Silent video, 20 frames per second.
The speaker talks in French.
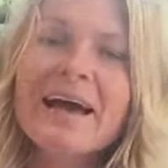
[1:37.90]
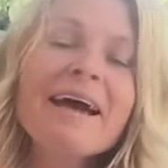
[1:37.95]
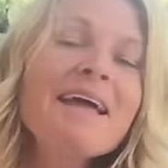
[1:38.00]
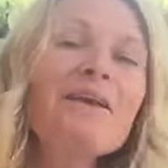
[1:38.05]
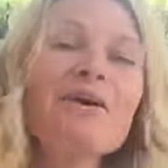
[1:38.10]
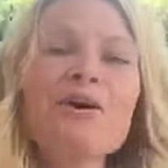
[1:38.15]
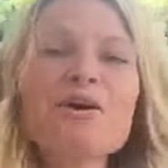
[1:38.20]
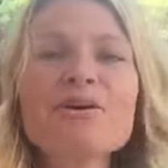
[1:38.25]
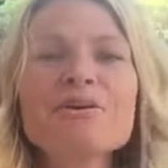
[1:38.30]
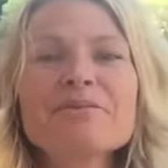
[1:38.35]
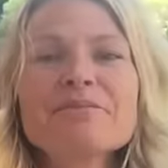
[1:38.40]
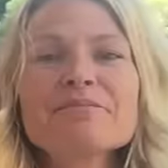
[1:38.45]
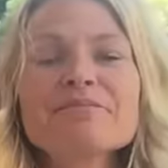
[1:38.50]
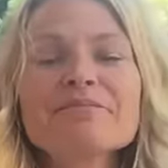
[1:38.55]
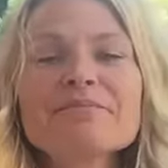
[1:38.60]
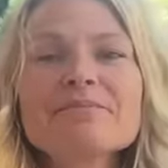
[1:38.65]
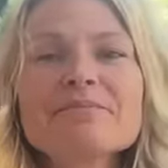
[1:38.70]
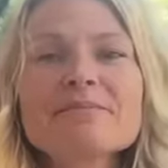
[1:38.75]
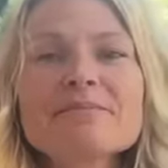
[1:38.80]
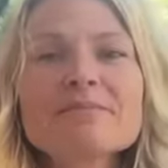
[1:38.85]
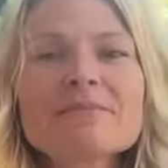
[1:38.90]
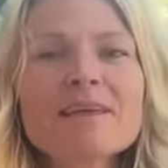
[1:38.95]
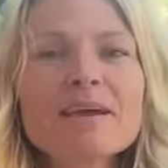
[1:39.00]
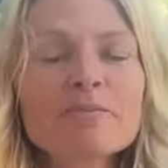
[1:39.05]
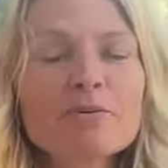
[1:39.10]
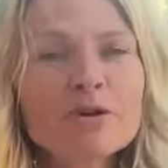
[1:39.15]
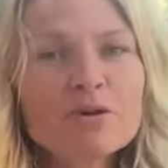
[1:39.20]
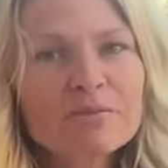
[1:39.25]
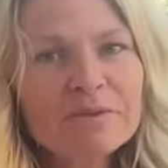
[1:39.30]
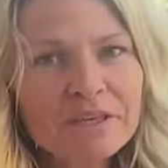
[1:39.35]
Alors,
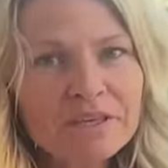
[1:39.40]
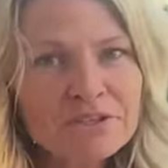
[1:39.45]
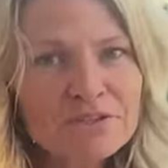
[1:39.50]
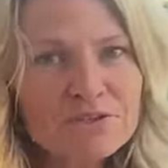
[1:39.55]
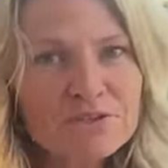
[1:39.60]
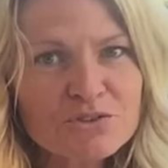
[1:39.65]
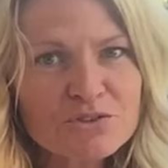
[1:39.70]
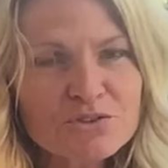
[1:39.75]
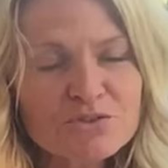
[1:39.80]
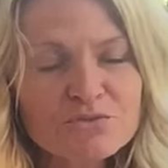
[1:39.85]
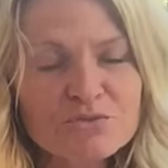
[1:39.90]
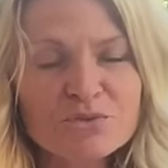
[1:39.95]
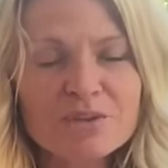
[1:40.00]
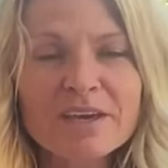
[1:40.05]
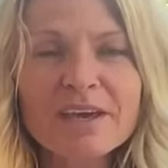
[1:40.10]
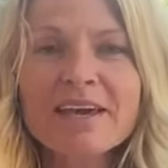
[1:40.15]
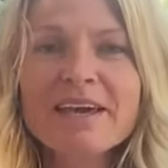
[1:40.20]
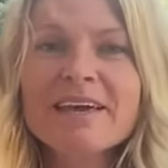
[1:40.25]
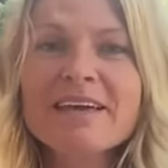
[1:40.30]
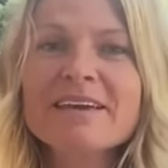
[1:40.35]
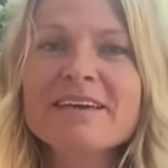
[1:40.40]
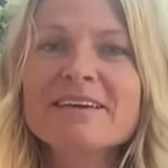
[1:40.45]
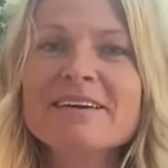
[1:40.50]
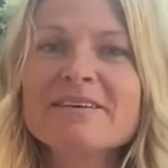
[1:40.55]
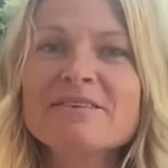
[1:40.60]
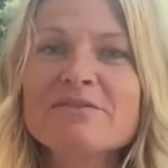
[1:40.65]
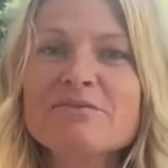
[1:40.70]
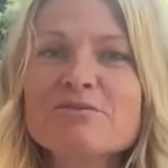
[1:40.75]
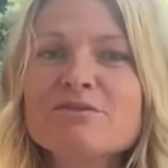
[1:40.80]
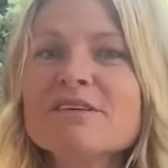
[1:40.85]
la première chose que je voudrais
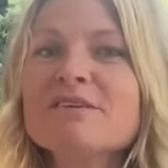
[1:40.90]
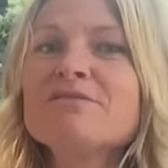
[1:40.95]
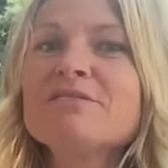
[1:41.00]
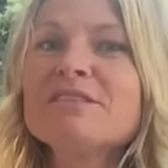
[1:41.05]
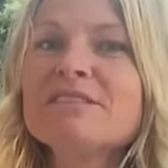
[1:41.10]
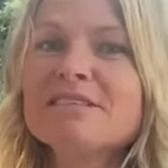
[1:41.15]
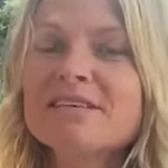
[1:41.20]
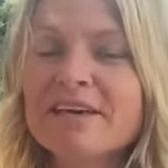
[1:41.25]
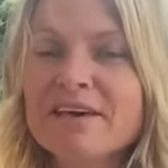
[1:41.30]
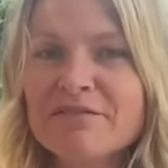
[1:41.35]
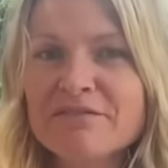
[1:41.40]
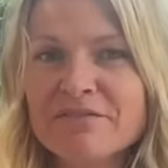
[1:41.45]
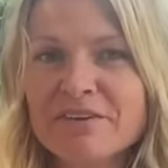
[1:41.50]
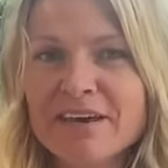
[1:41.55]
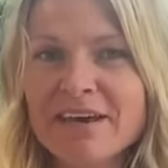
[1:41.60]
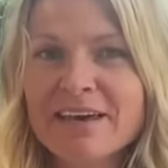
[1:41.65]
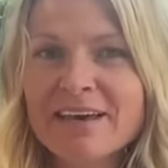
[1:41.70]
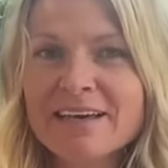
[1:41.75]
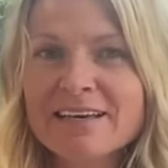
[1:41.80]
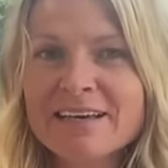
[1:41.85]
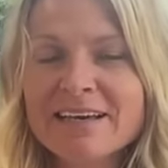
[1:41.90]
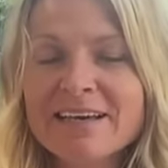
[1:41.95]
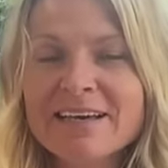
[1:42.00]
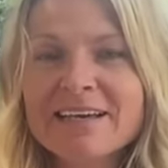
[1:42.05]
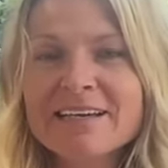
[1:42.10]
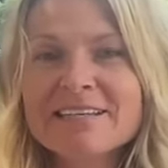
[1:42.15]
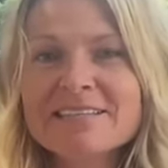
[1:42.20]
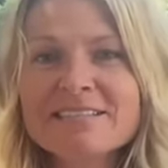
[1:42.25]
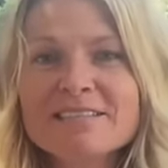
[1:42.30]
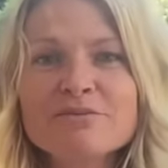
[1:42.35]
vous inviter à faire,
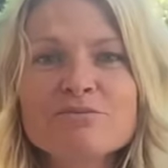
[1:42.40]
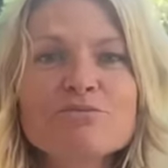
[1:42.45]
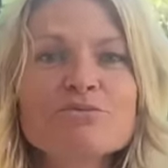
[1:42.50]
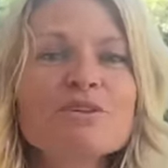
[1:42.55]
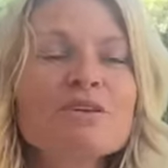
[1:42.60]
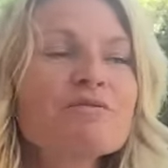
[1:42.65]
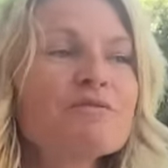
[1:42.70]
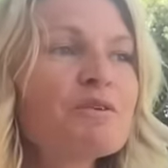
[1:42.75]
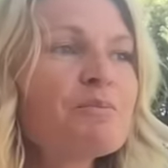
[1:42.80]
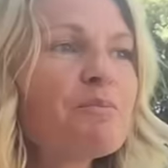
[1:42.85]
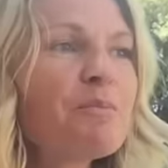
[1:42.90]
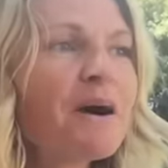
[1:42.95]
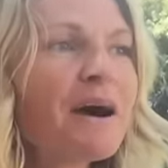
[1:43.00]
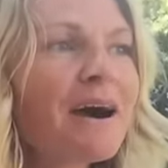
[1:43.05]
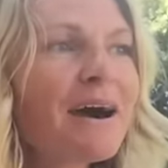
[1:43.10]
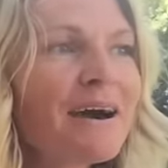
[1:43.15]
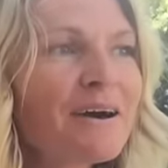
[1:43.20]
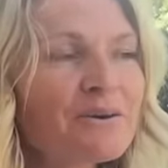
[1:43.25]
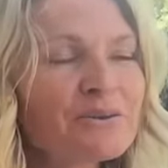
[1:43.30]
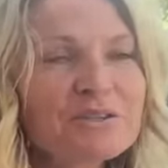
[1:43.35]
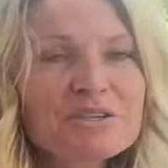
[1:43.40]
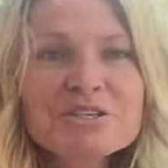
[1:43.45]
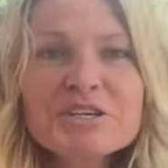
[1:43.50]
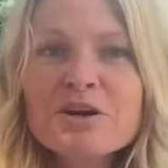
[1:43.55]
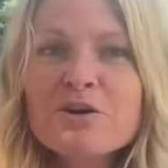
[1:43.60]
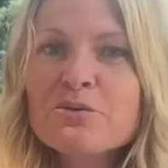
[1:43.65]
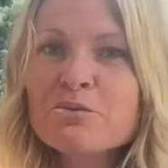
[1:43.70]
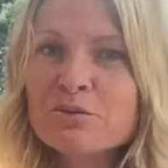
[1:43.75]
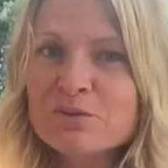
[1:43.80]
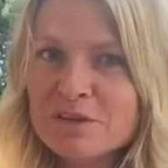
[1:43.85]
si vous n'avez pas euh,
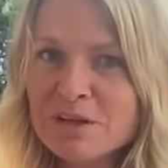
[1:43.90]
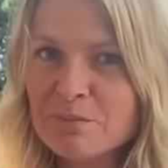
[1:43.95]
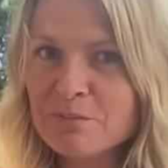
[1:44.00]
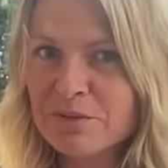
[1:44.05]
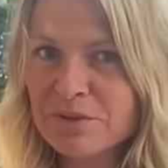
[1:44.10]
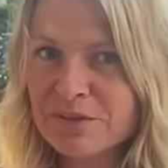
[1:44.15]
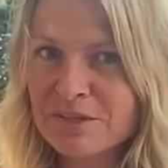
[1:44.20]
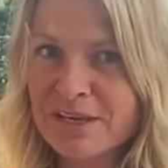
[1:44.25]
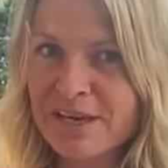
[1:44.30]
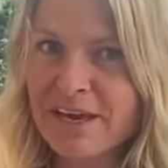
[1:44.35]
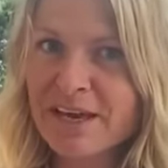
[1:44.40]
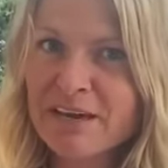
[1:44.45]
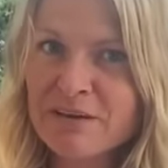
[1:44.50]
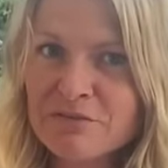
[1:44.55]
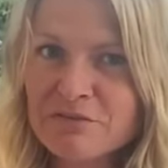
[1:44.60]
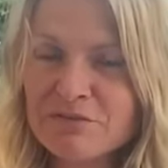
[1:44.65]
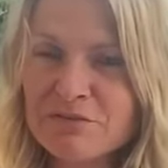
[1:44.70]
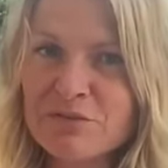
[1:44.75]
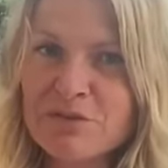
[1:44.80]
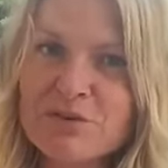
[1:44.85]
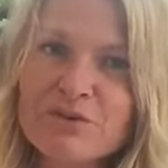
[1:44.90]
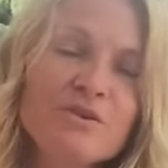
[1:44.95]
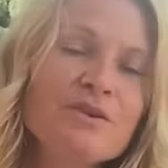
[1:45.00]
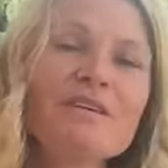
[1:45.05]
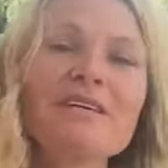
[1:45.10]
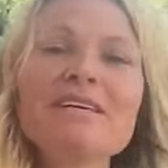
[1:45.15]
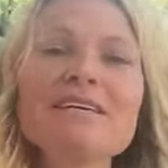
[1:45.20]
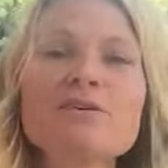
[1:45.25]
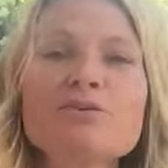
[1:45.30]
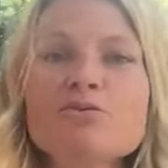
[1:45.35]
déjà commandé le PDF euh,
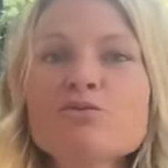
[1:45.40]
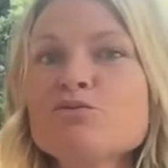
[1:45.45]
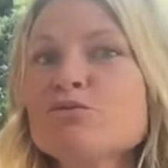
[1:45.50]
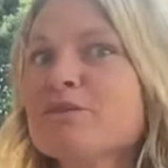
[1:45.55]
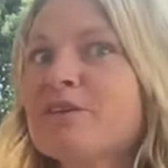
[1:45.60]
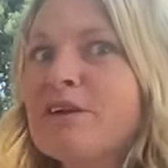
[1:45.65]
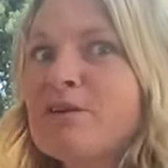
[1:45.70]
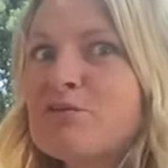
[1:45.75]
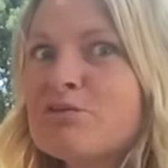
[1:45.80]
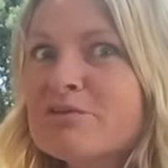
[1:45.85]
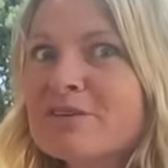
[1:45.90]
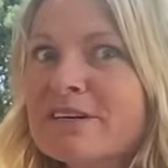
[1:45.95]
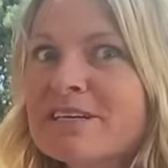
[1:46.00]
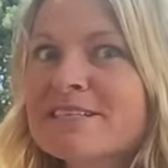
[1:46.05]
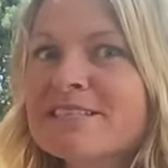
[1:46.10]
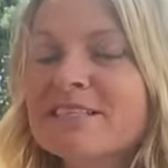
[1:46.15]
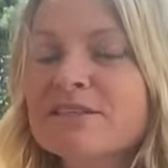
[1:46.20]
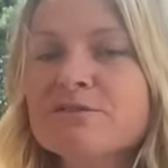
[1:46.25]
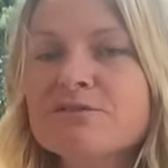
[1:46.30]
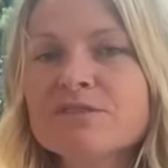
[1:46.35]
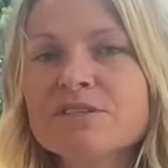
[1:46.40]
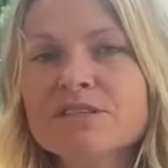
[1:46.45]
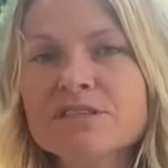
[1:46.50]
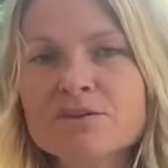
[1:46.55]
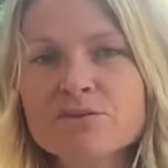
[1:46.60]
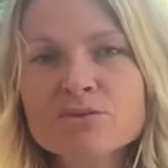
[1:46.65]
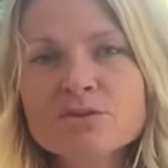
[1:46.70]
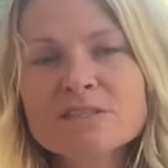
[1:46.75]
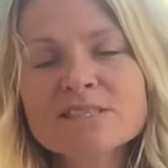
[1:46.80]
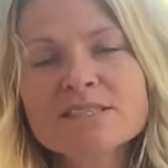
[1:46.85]
et que vous découvrez cette
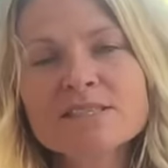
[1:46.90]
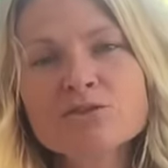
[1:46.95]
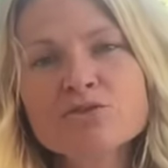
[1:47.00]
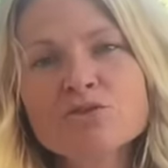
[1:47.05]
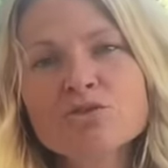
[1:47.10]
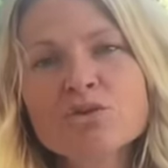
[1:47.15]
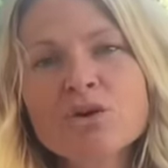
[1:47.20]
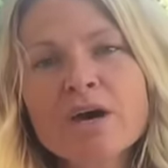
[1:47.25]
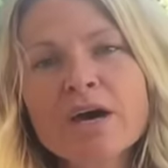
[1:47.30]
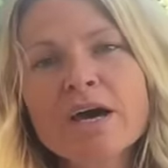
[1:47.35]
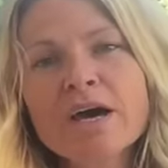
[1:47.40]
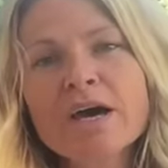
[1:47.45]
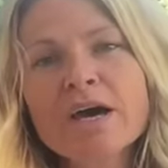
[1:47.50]
vidéo, c'est de